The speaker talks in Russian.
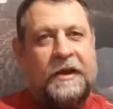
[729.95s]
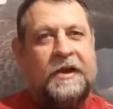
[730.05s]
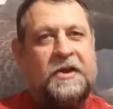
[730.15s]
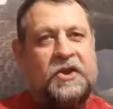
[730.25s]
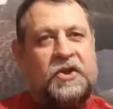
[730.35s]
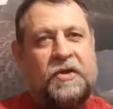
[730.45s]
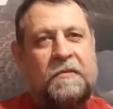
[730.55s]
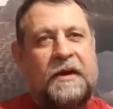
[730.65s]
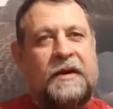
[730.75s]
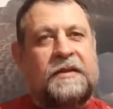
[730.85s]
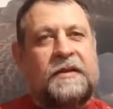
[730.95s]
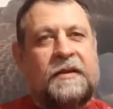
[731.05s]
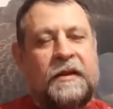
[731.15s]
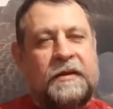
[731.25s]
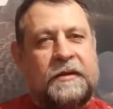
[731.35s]
и начнем молиться
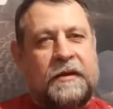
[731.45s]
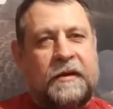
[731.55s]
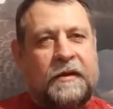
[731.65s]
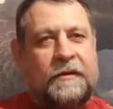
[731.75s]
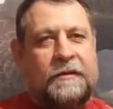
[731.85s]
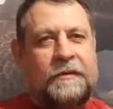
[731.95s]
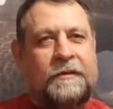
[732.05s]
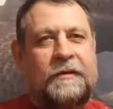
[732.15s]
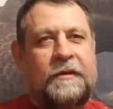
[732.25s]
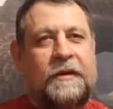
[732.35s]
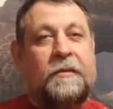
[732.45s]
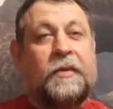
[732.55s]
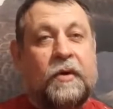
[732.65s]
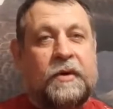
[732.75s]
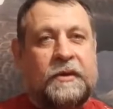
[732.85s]
на языках.
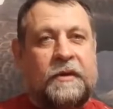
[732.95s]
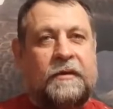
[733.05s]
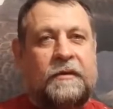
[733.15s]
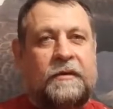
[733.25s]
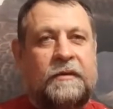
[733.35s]
Просто.